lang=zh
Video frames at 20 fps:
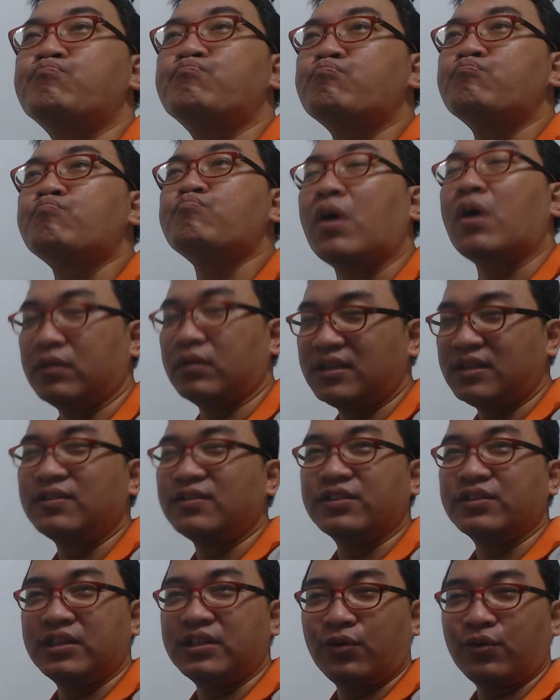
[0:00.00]
好，这
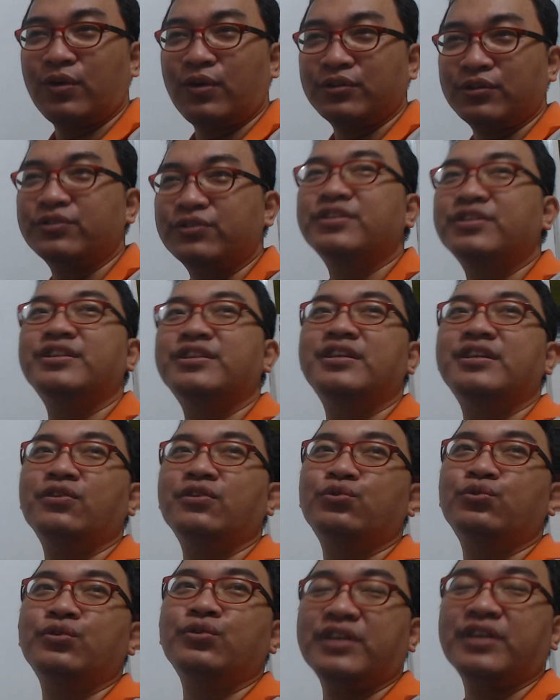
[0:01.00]
种情况就是叫
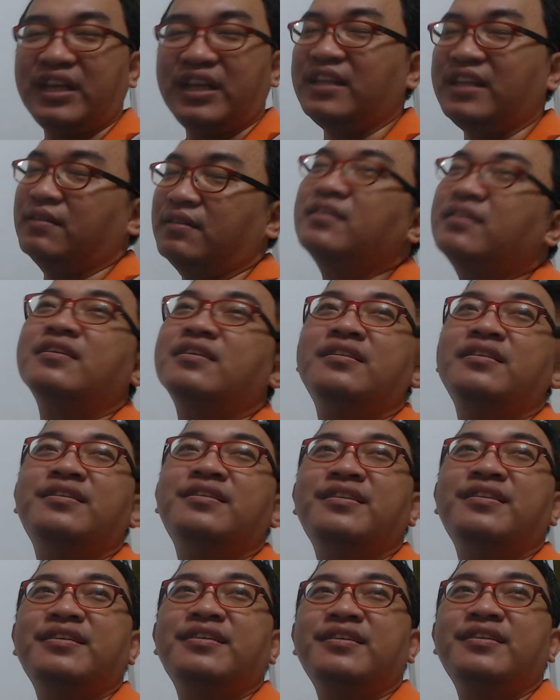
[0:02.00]
做硬
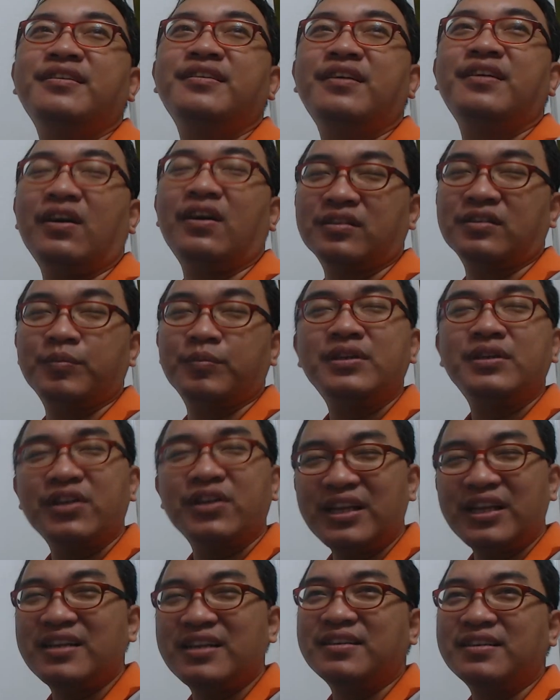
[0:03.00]
啊。什么叫
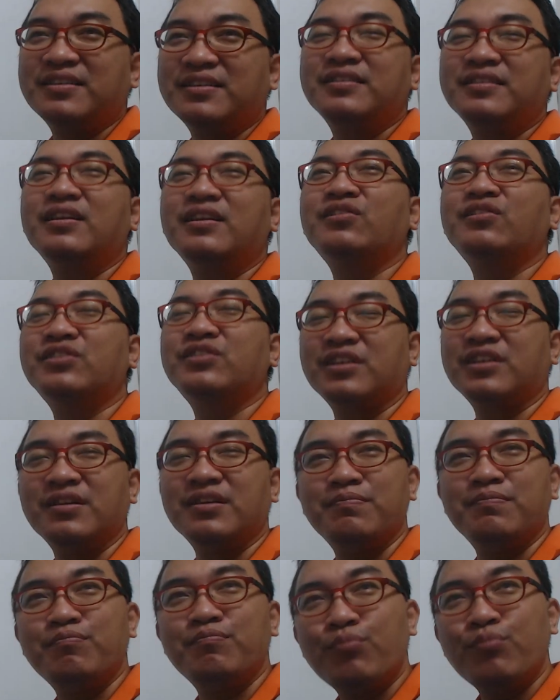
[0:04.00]
硬呢？叫
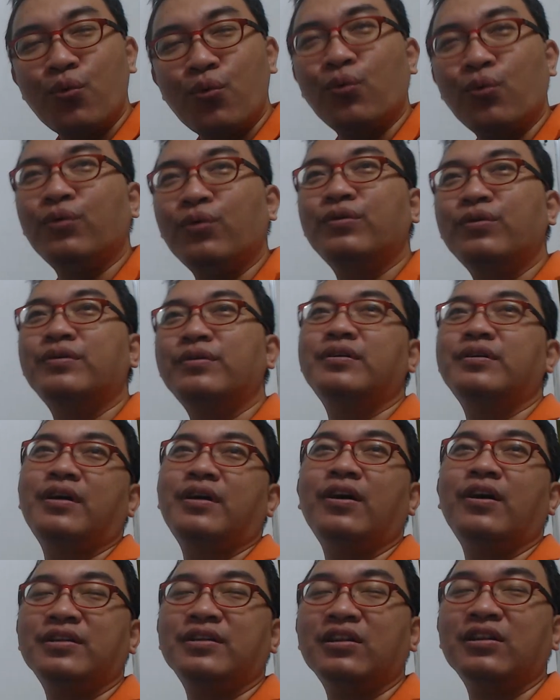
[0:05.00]
沉默
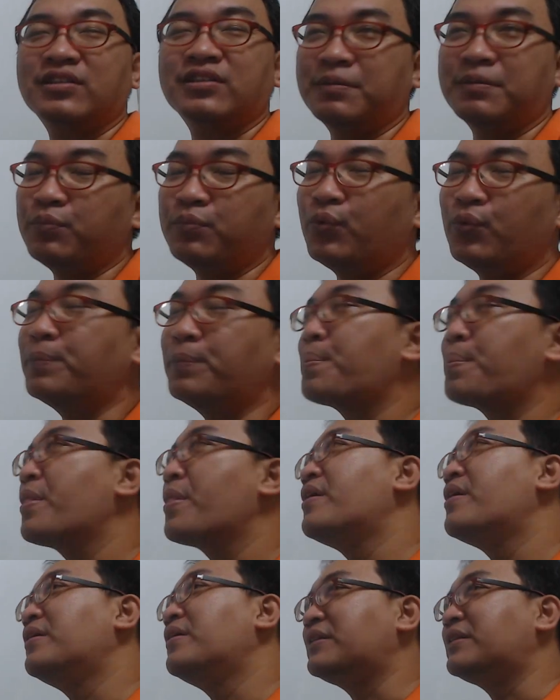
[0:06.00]
啊，叫沉默。
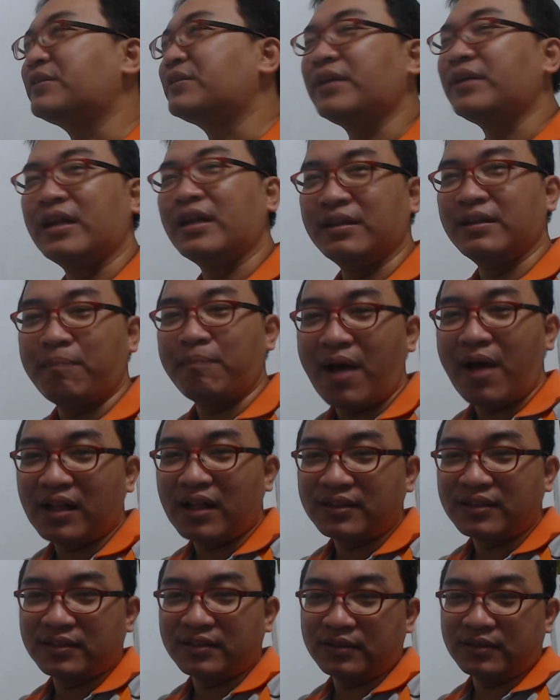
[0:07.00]
所以啊，你八
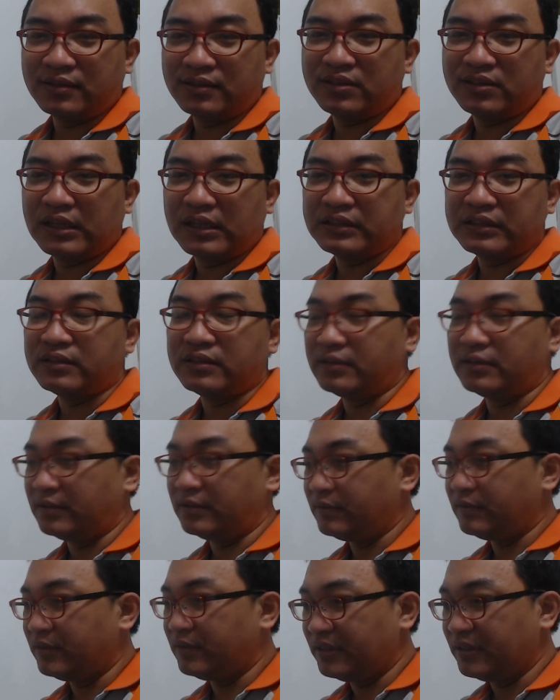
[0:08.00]
字呢，假设呢，
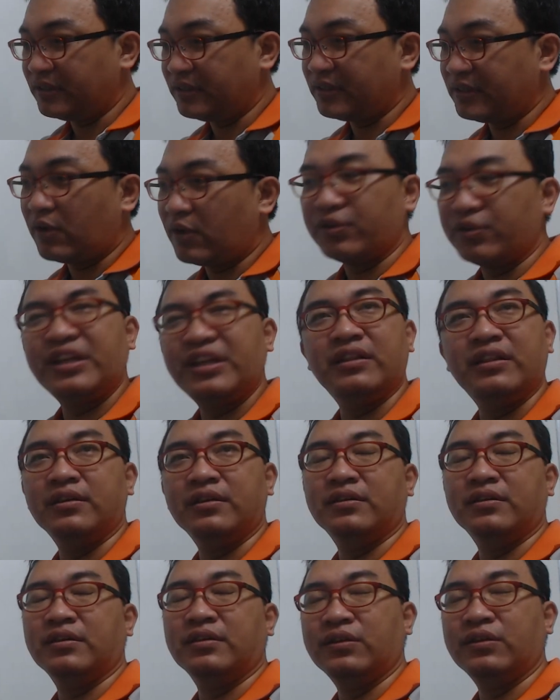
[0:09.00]
你是要硬的
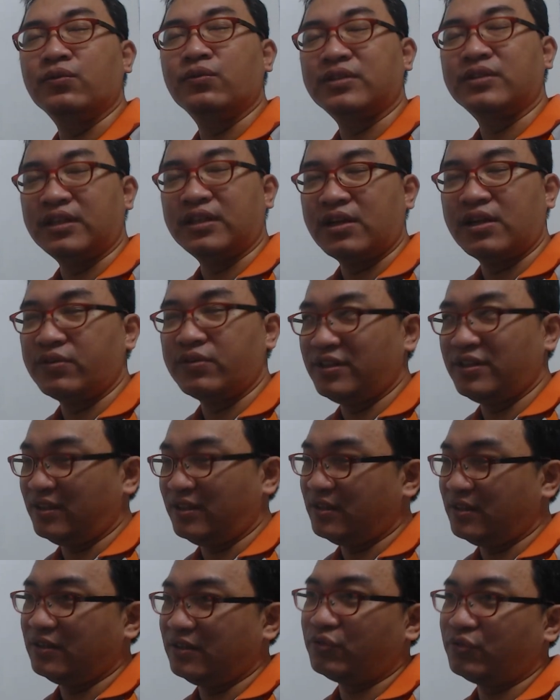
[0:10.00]
人，你用神要硬
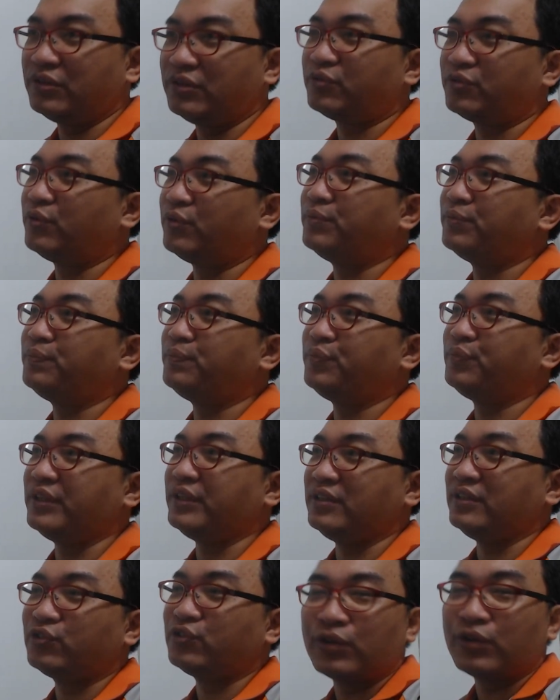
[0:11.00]
的人，所以说
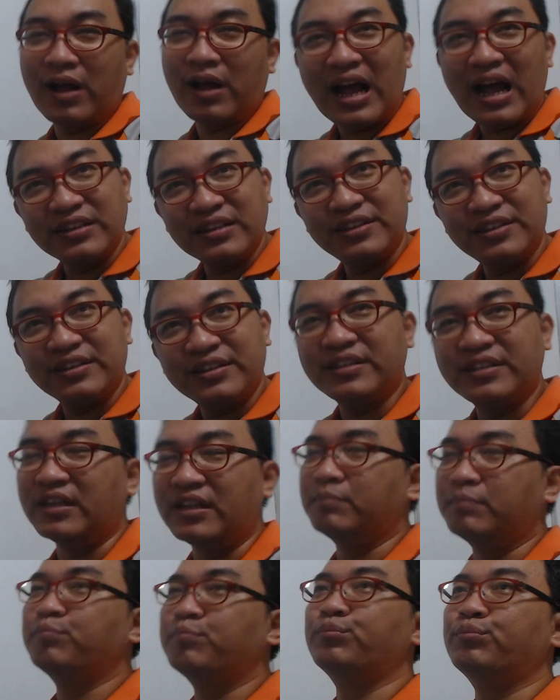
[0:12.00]
你就要安静一
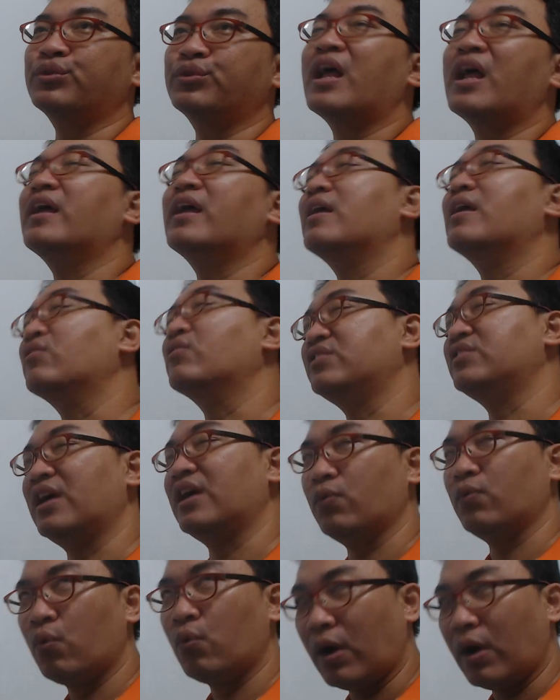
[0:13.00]
点，不太要讲
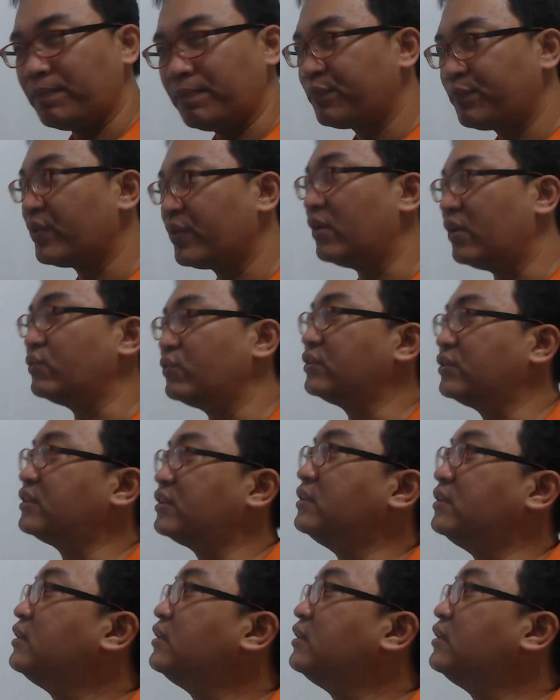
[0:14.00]
话啊，就是